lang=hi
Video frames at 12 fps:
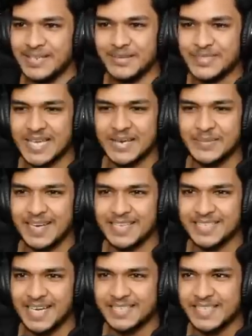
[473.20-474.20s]
मतलब सारी
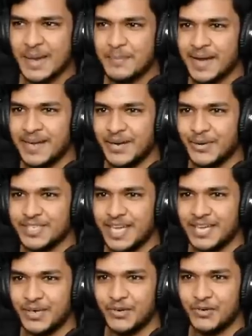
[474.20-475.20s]
बिल्डिंग्स यहाँ से अबेंडेड हो
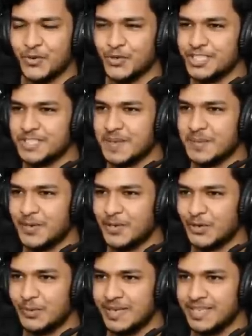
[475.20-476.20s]
जाएगी और वो चीज़ मैं
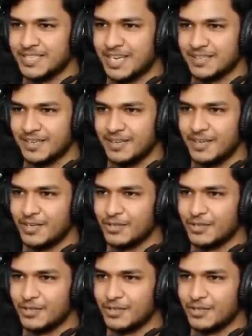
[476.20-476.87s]
बिल्कुल भी नहीं चाहता